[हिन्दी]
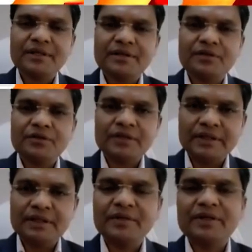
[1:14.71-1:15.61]
जो
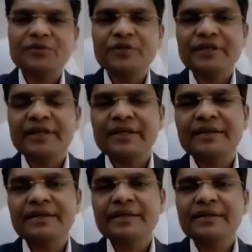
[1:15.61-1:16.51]
थीम है वो ये है
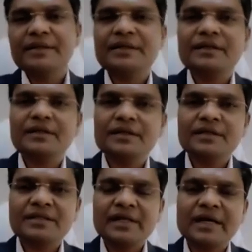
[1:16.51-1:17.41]
कि
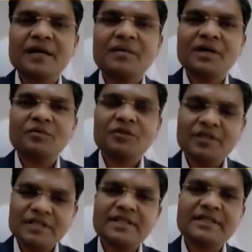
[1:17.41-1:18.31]
शहर हमारा बहुत
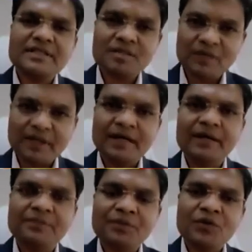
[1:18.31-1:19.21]
तेज़ गति से बढ़ रहा है
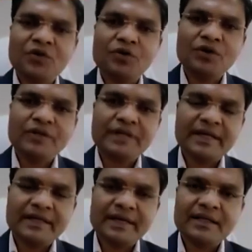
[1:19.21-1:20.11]
और
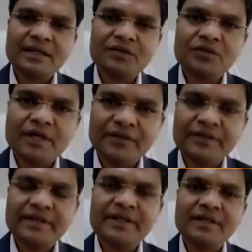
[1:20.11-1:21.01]
यातायात का जो
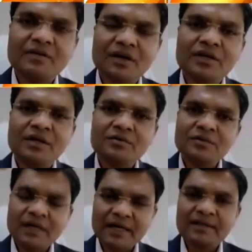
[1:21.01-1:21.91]
ट्रैफिक है दबाव है वो
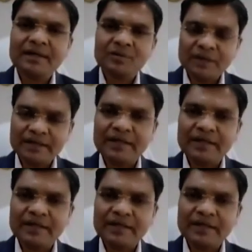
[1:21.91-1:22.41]
भी लगातार बढ़ रहा